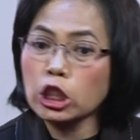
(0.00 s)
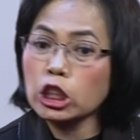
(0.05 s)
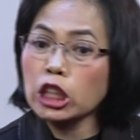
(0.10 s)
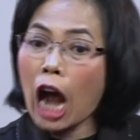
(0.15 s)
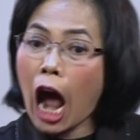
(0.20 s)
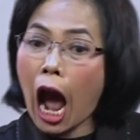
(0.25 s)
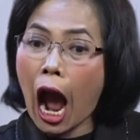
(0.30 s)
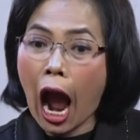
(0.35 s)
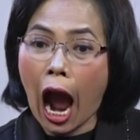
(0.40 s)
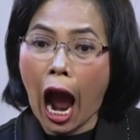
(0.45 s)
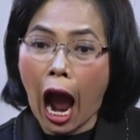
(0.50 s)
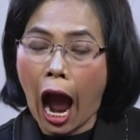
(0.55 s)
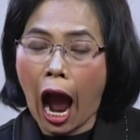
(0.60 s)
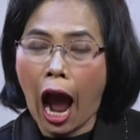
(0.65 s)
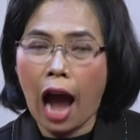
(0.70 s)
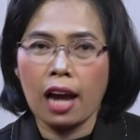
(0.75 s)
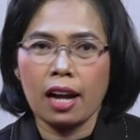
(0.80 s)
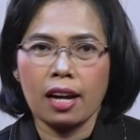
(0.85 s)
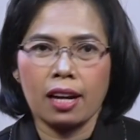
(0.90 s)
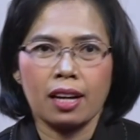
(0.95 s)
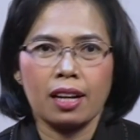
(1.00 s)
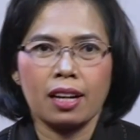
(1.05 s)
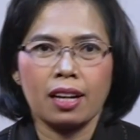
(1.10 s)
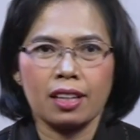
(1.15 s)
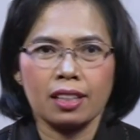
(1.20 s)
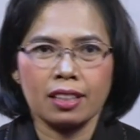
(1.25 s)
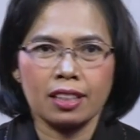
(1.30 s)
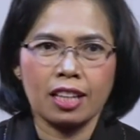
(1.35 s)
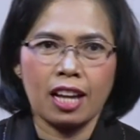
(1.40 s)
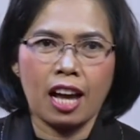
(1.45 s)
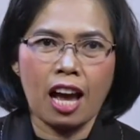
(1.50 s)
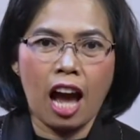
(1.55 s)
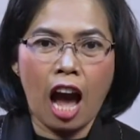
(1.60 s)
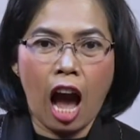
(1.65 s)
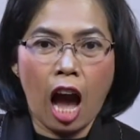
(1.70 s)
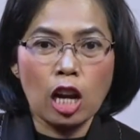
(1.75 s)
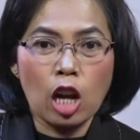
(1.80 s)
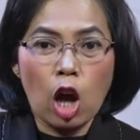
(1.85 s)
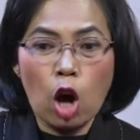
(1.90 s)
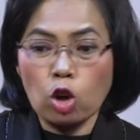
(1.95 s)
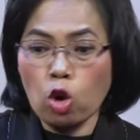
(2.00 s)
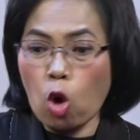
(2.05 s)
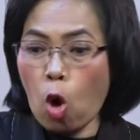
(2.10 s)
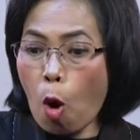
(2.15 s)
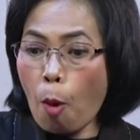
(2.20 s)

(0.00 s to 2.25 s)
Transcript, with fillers: ada roh perampok yang hanya mikirkan